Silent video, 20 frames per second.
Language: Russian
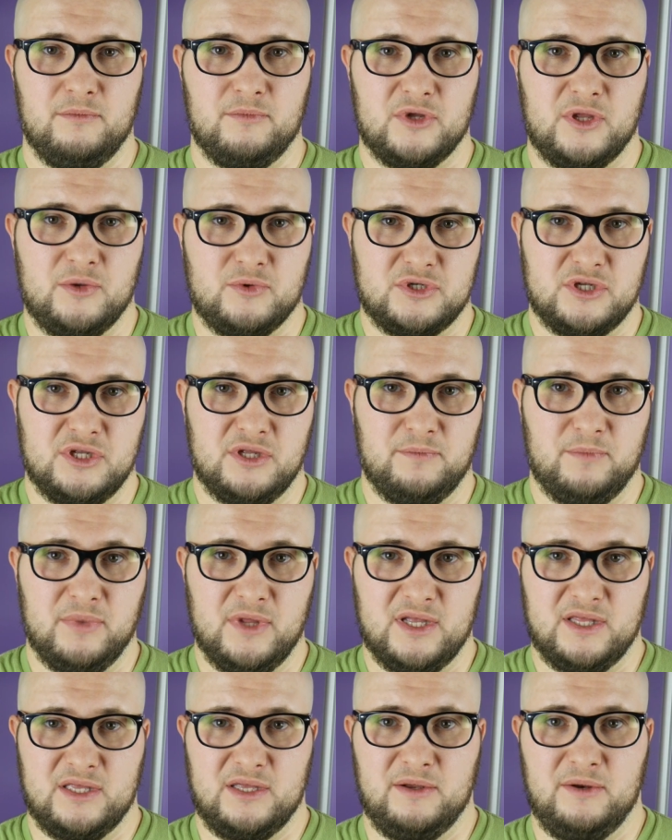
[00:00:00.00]
потому что эта
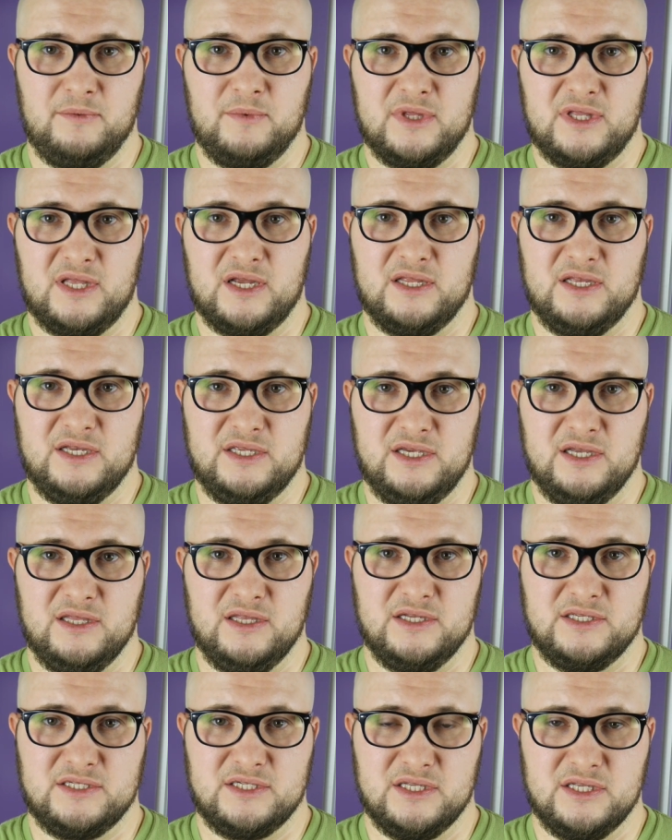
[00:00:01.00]
плата элементарно
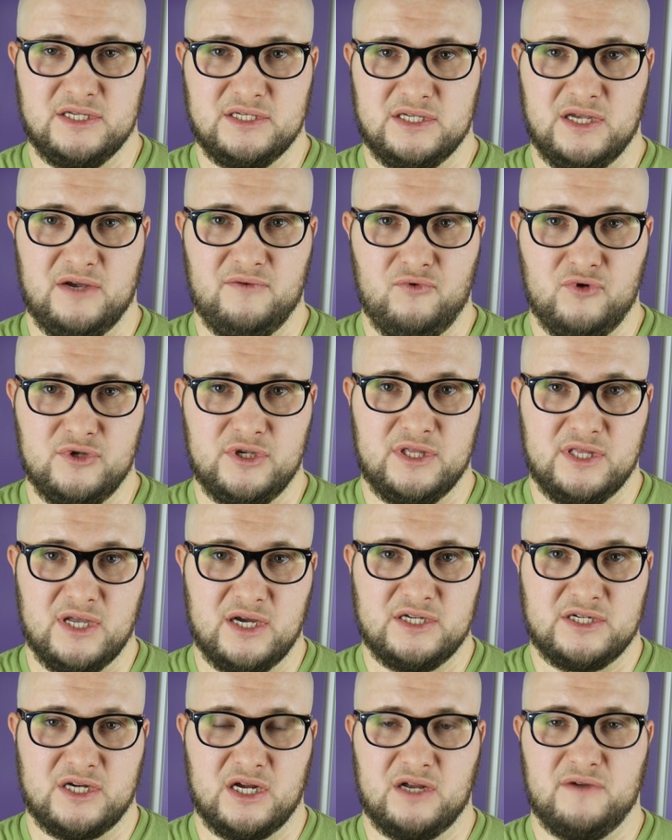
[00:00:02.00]
делается на заводе,
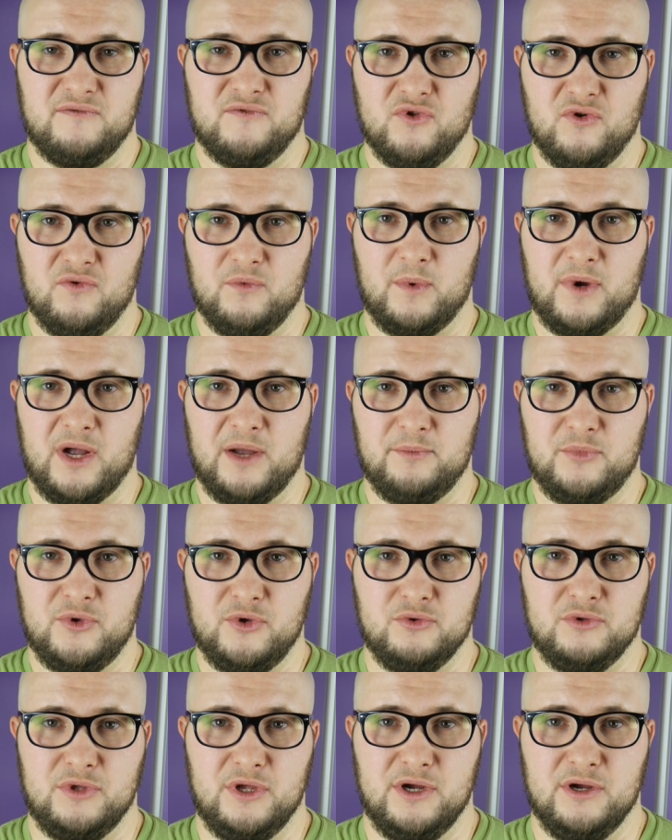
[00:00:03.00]
так же как и в новом
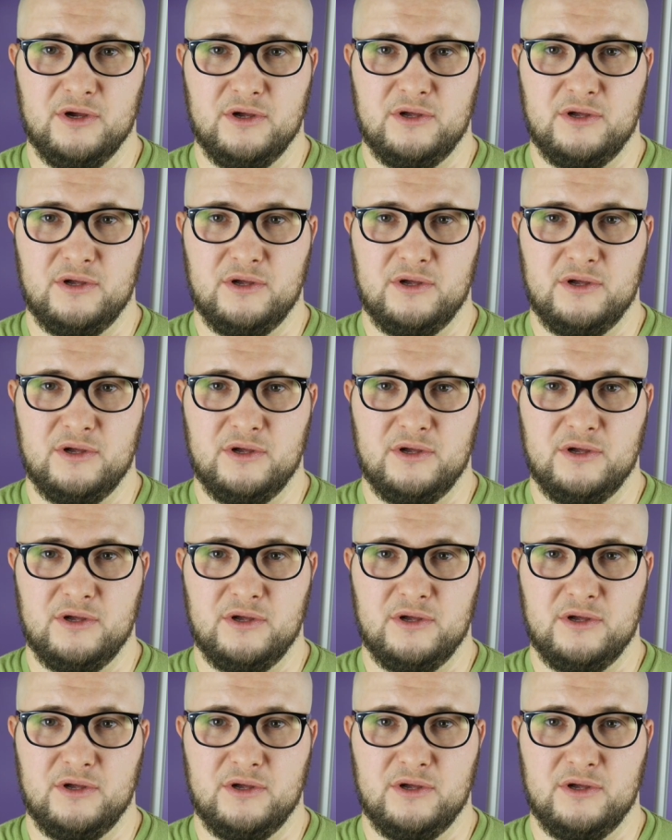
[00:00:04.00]
компьютере.